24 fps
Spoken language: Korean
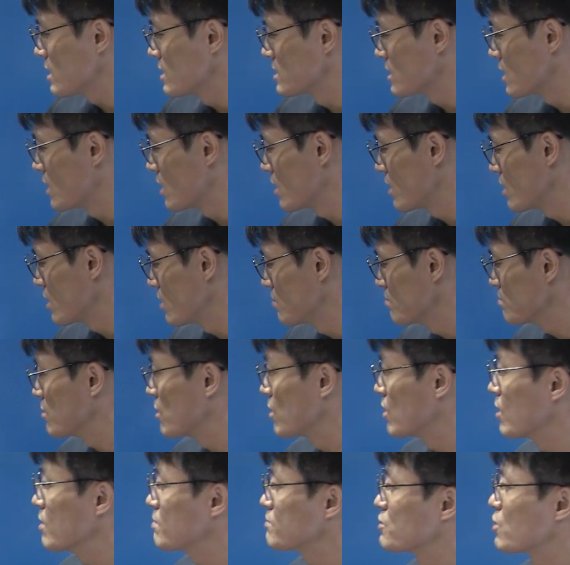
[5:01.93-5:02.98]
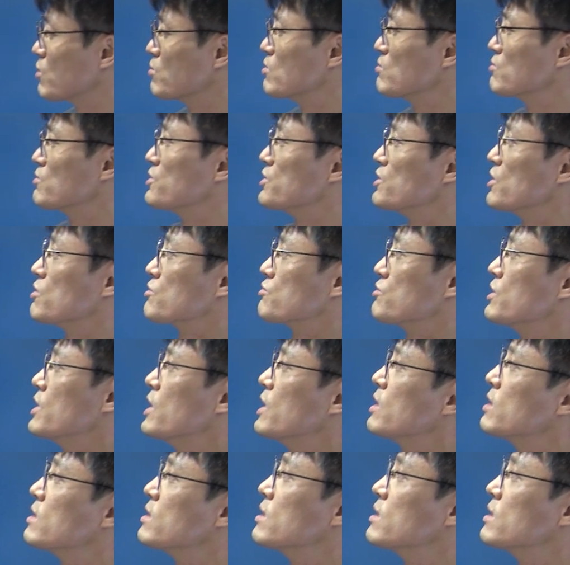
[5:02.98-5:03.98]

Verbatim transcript: 자, 헌법 전문 문제였고요.